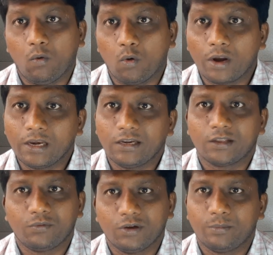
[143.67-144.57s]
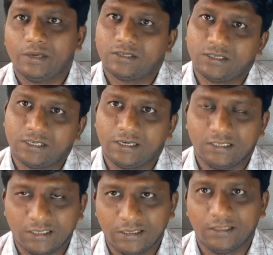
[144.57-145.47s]
ఓరల్ ఇంటర్వ్యూ అని మెన్షన్ చేయడం
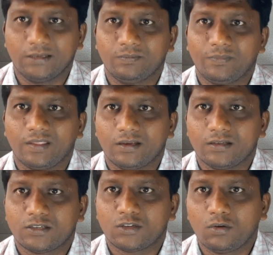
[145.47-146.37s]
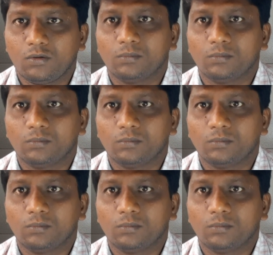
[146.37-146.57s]
జరిగింది సో